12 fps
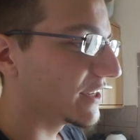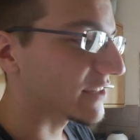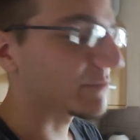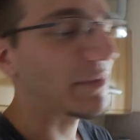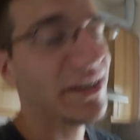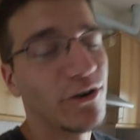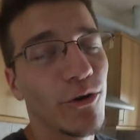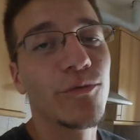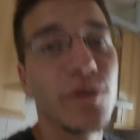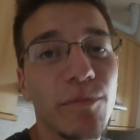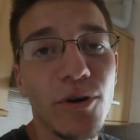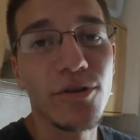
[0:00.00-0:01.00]
Das Bett
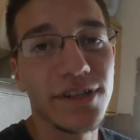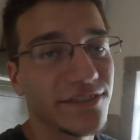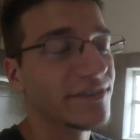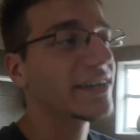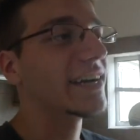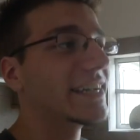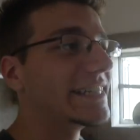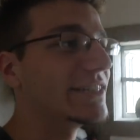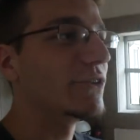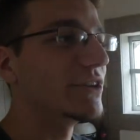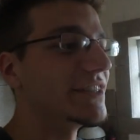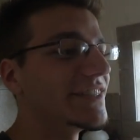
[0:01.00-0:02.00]
aufgebaut, das war ja
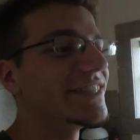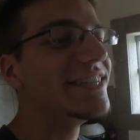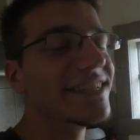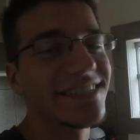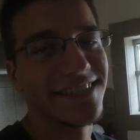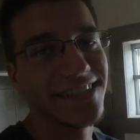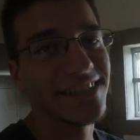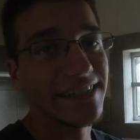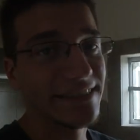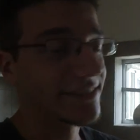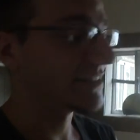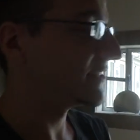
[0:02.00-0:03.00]
eigentlich heute Ziel des
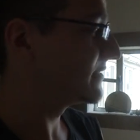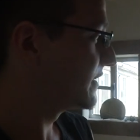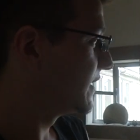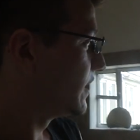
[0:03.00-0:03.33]
Tages. Ne?